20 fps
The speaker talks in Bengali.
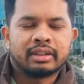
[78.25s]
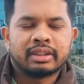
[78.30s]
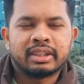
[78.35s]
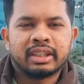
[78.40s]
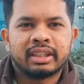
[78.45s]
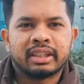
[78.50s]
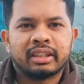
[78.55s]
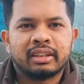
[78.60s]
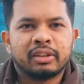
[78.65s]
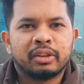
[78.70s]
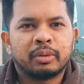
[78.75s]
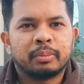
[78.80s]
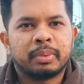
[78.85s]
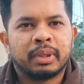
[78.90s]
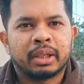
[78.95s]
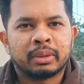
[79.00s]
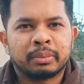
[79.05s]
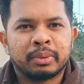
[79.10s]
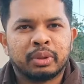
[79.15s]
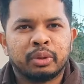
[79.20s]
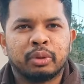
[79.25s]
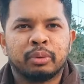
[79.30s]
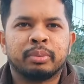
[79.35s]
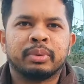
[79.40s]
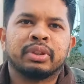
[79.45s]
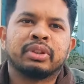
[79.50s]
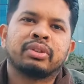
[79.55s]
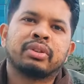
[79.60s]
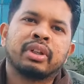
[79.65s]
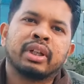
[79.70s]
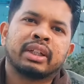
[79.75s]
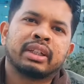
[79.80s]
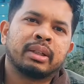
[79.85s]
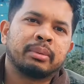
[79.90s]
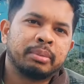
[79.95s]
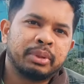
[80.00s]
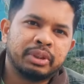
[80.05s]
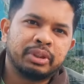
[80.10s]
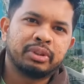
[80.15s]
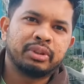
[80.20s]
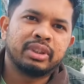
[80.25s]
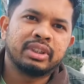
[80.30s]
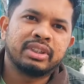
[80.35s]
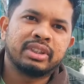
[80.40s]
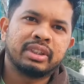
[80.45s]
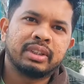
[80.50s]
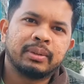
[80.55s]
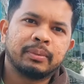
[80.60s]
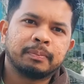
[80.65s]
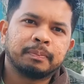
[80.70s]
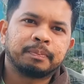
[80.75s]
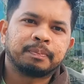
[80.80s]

সেন্ট্রাল ইউরোপে আসবেন ওই বিষয়ে একটা ভিডিও দিছি